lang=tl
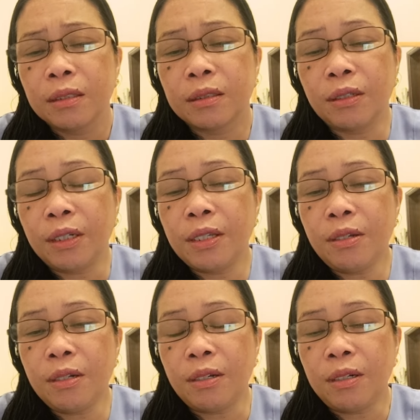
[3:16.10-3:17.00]
So,
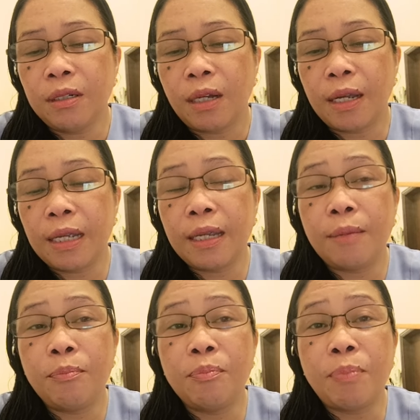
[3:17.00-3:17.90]
yun no, ang
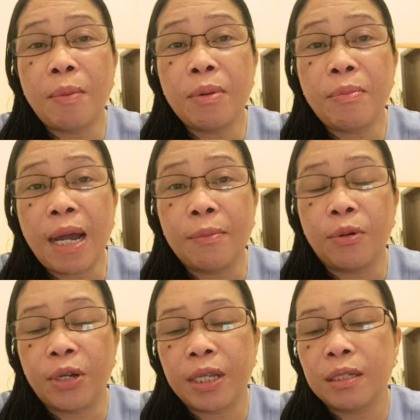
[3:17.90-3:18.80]

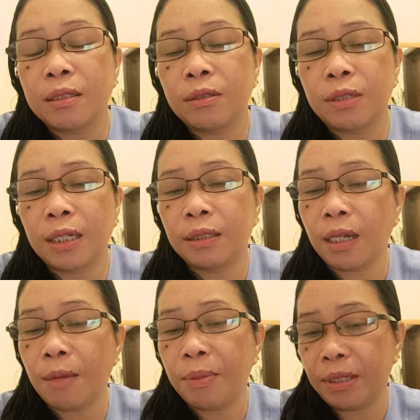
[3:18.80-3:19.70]
pambababoy. So,
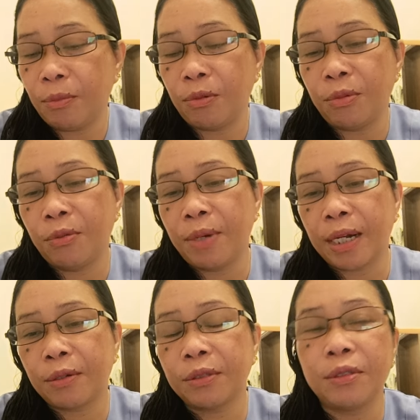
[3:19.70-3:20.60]
nagtaka pa si Bongbong
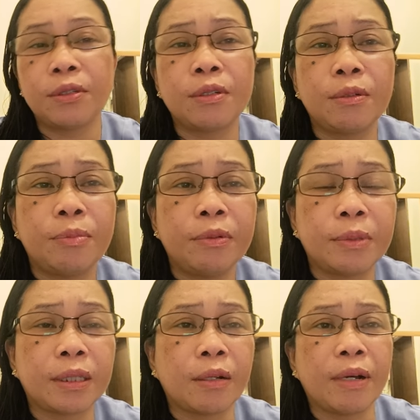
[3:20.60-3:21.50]
Marcos, Diyos ko po,
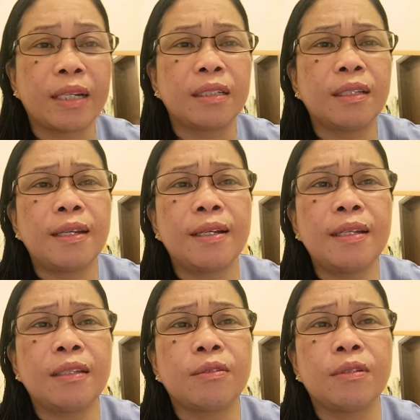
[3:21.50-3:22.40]
katawarin. Talagang
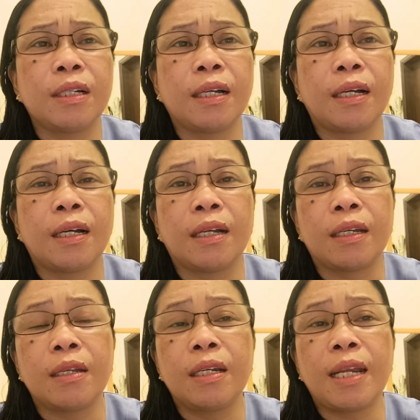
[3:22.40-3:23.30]
itong, uh,
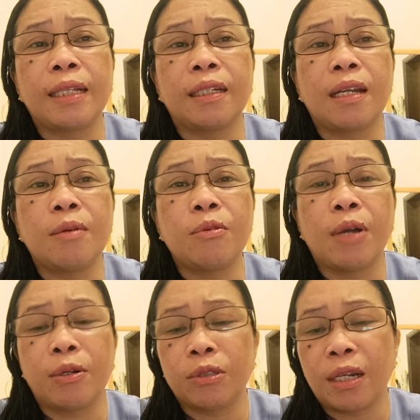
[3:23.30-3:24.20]
hindi, natin alam
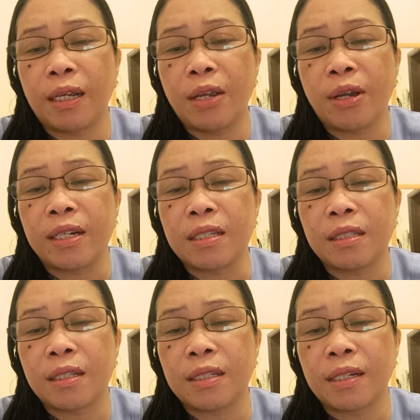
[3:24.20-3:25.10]
kung ano talaga yung
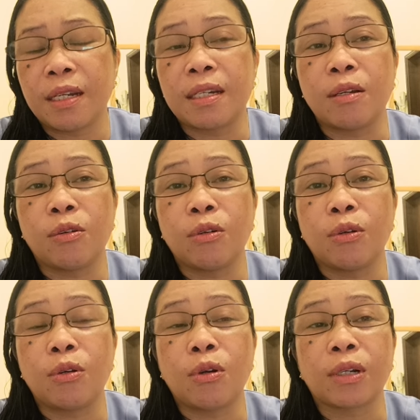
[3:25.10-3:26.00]
anesthesia na
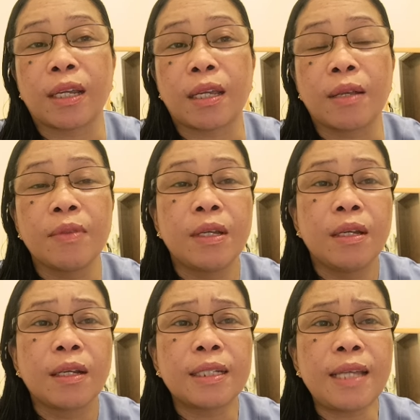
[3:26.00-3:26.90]
nilolonok ni...
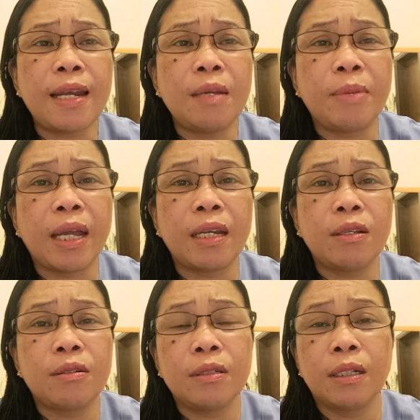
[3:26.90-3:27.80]
Kasali ba
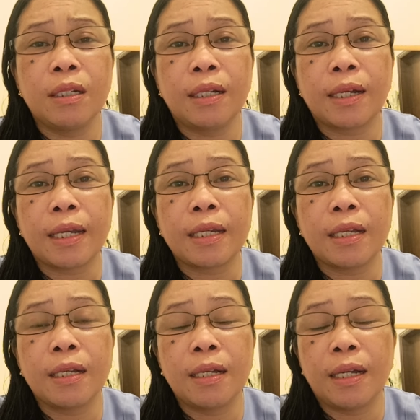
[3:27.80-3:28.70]
yan yung uh,
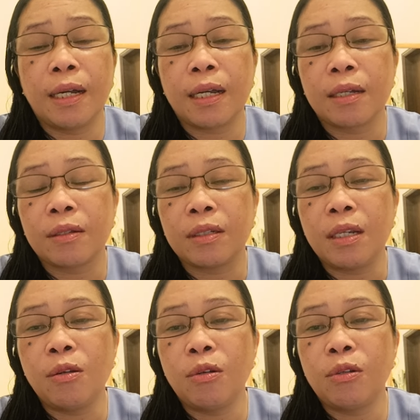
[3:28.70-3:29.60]
kanyang uh,
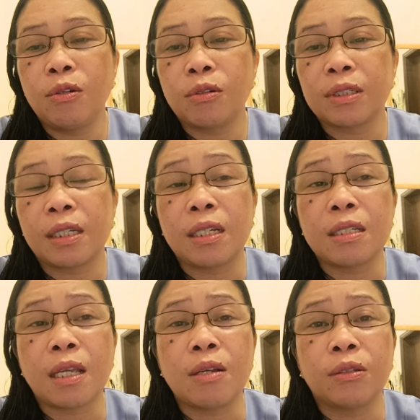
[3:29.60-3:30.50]
nilolonok,
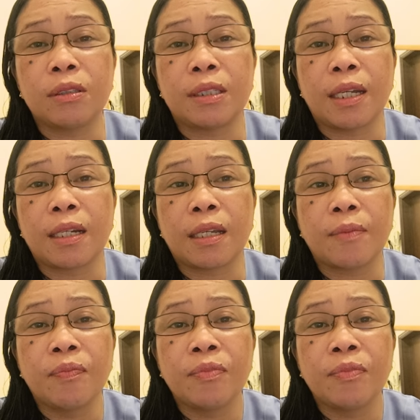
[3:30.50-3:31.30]
sinisinghot dyan eh?